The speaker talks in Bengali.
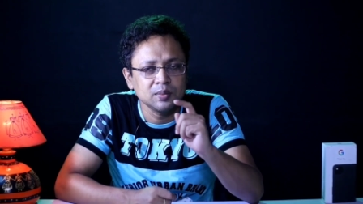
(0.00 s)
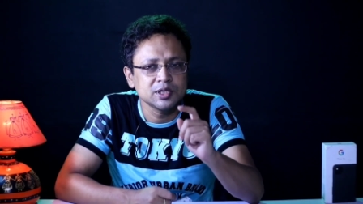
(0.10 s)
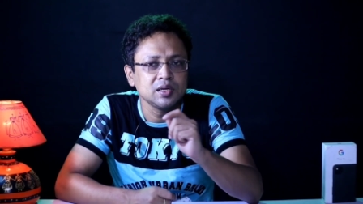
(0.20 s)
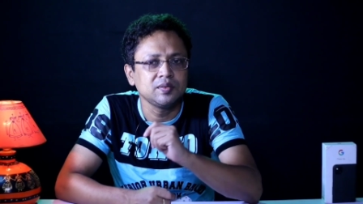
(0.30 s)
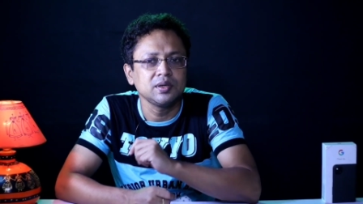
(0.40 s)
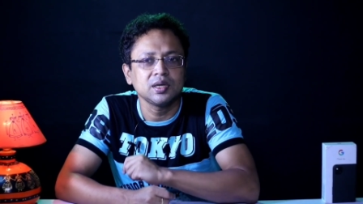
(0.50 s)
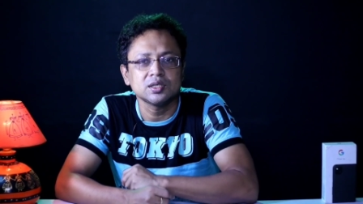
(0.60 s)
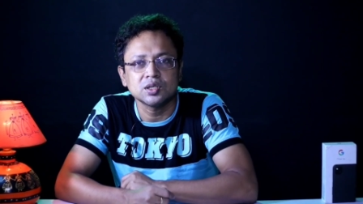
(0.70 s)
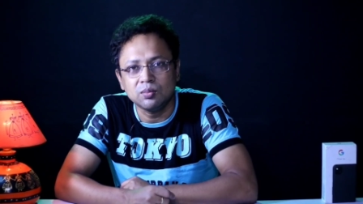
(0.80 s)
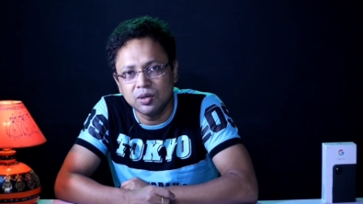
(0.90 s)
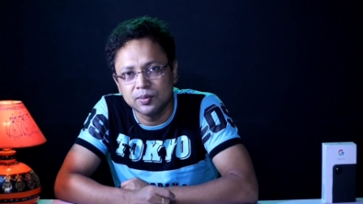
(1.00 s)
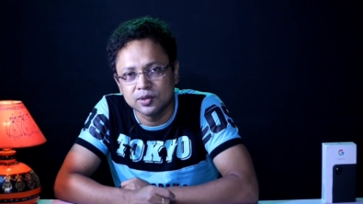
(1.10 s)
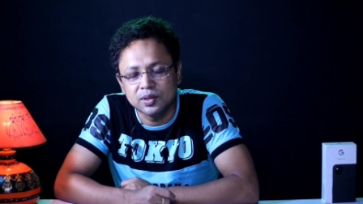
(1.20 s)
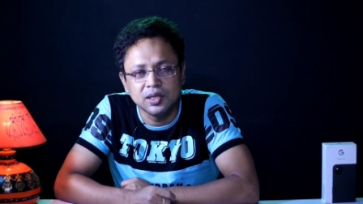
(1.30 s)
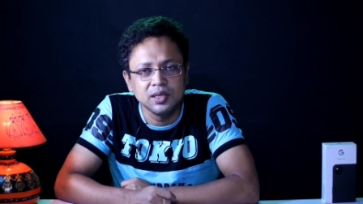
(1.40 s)
নয় তবে সেই ফোনটা
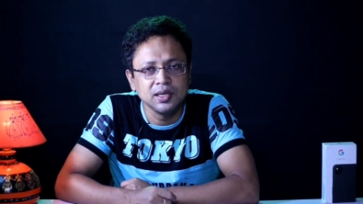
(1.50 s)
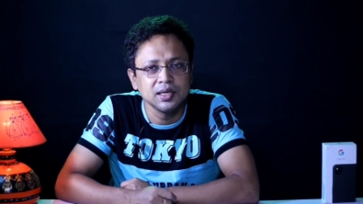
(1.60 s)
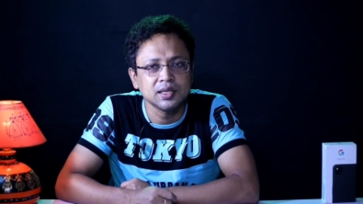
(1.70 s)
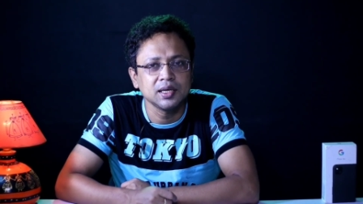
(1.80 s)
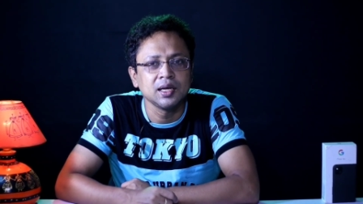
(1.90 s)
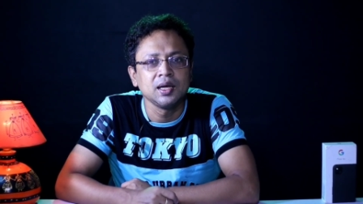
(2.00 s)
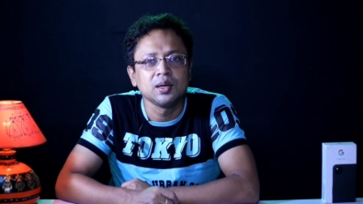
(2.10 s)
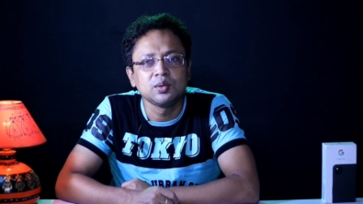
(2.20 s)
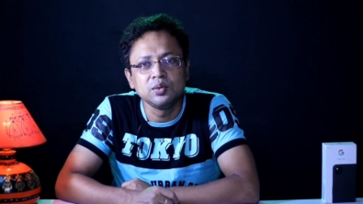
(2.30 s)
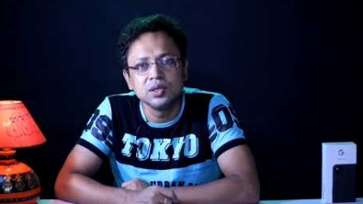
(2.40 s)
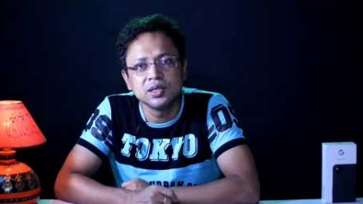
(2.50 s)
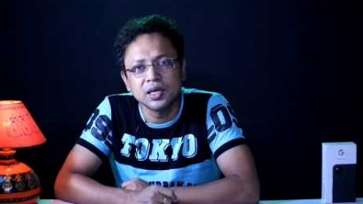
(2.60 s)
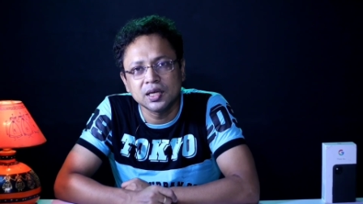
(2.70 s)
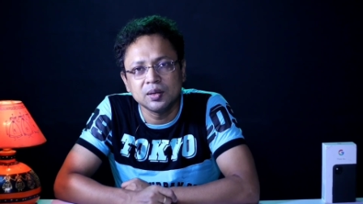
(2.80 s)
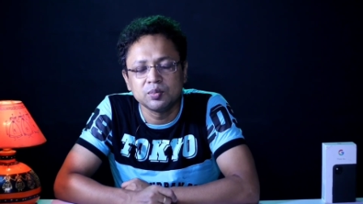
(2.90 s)
সম্ভবত ইন্ডিয়াতে কুড়ি
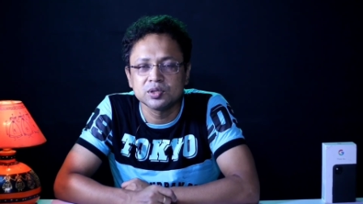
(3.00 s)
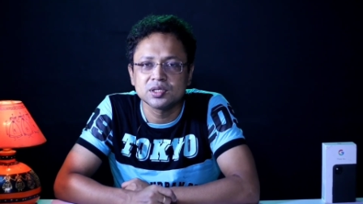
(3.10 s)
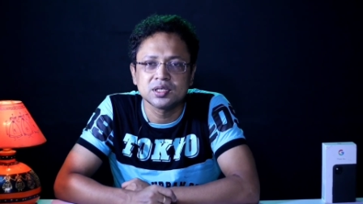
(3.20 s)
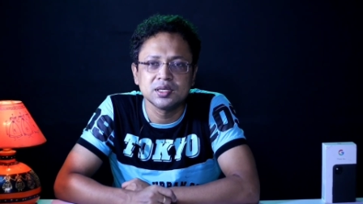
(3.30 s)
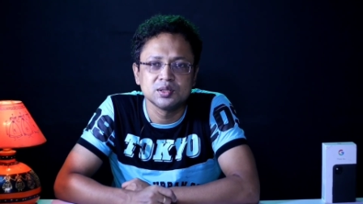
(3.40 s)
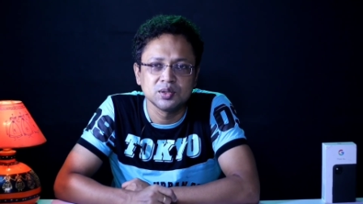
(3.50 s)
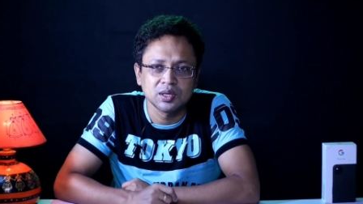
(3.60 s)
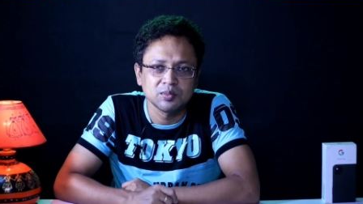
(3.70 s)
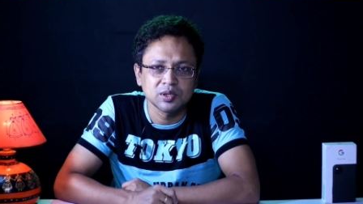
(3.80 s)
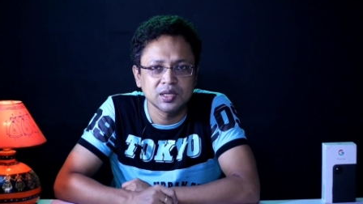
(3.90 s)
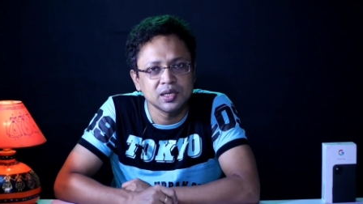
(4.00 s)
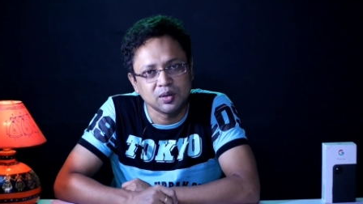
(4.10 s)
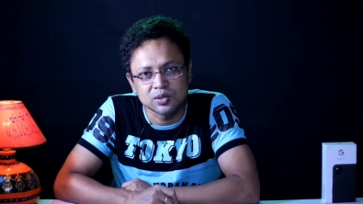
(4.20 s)
থেকে পঁচিশে জুনের মধ্যে